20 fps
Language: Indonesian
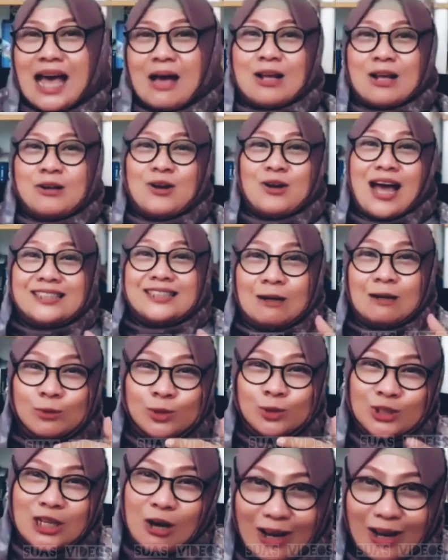baru ajak
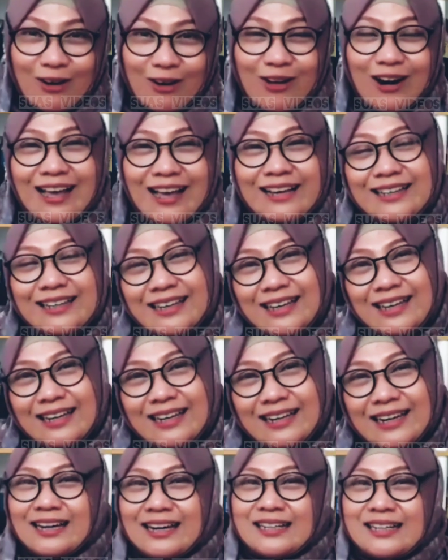musyawarah
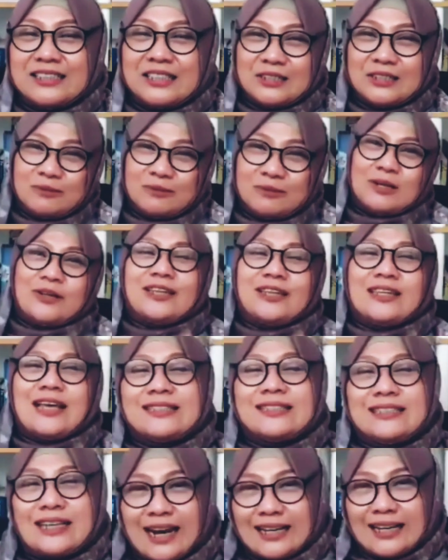lagi nah di situ baru kita
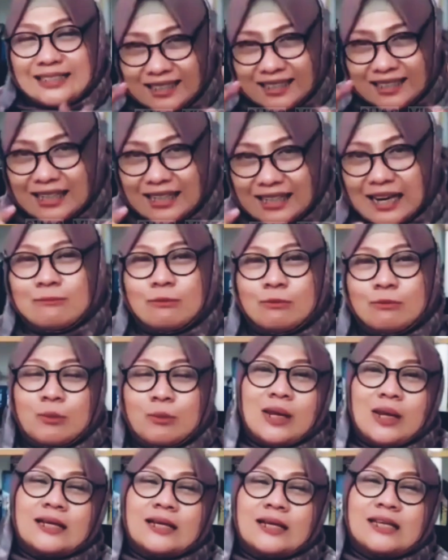ajak lagi sini nah ibu
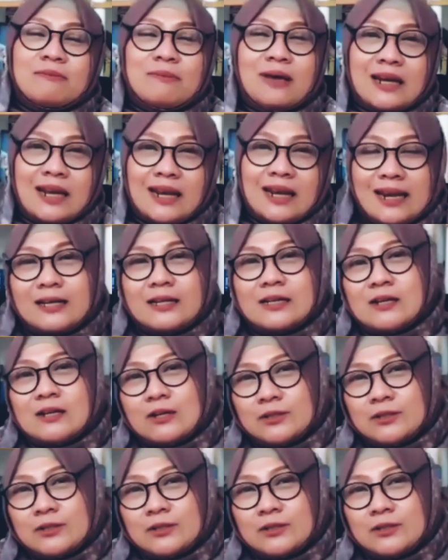mau bilang gimana anak